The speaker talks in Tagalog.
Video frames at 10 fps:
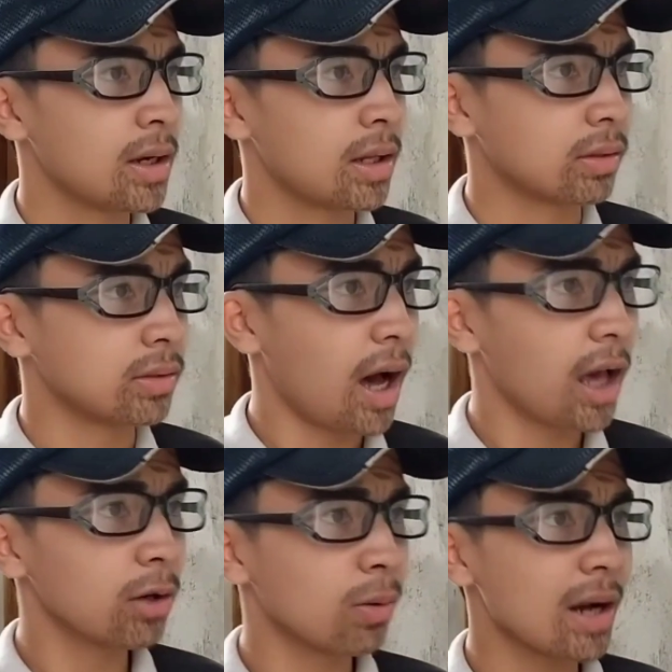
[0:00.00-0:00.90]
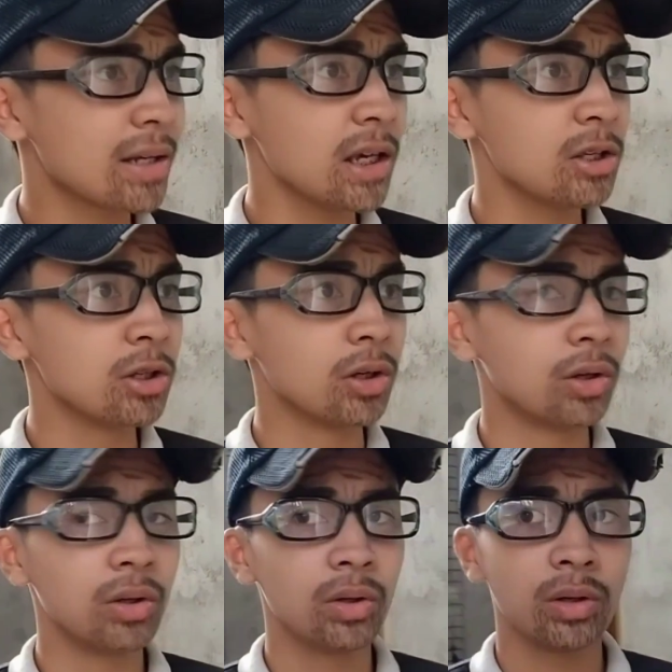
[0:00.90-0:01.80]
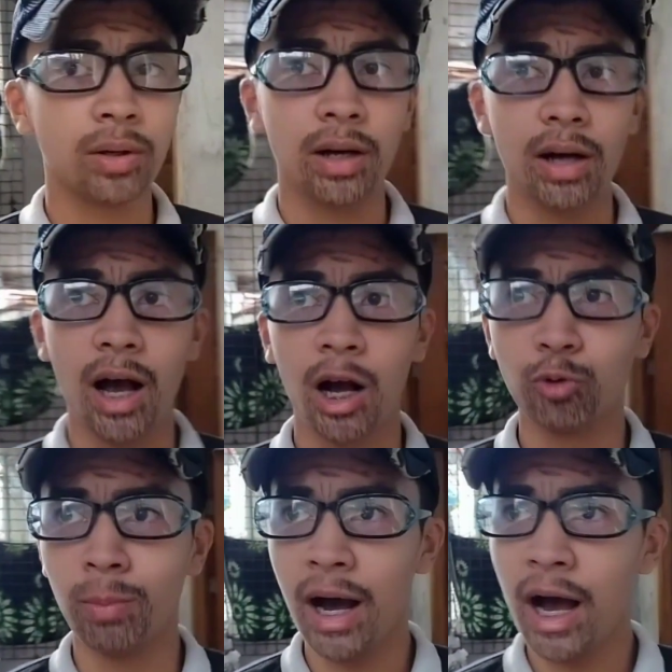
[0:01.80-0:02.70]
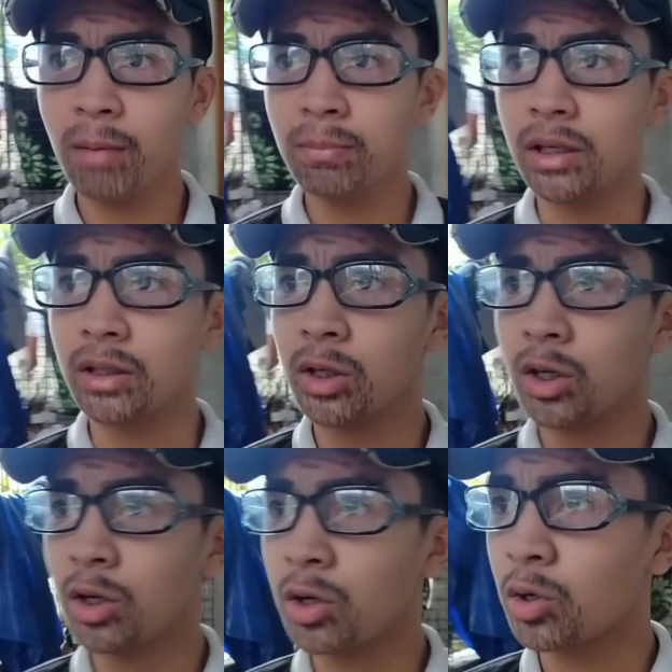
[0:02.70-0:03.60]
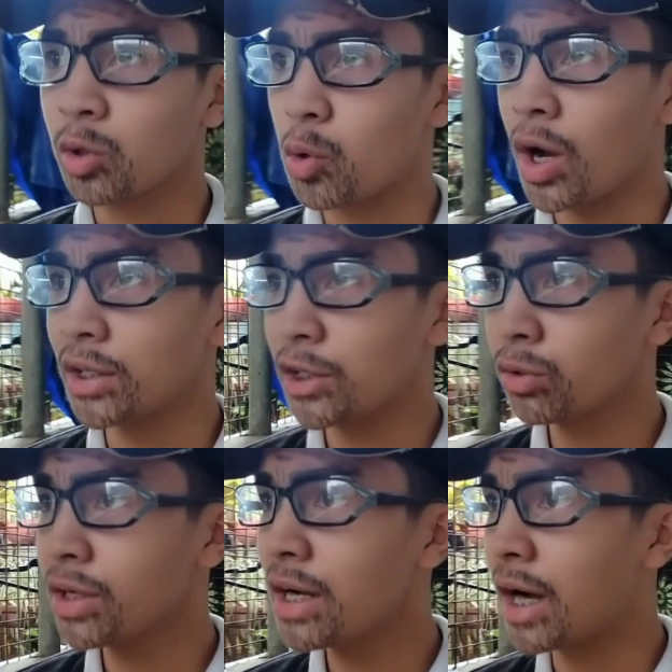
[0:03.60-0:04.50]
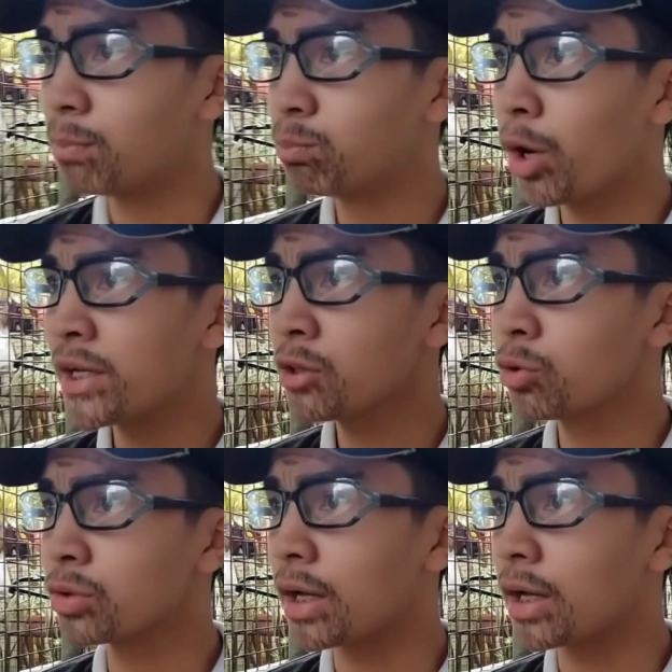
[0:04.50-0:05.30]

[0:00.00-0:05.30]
Dahil wala sa inyo ang umaamin kung anino talaga ang buhay na tuta.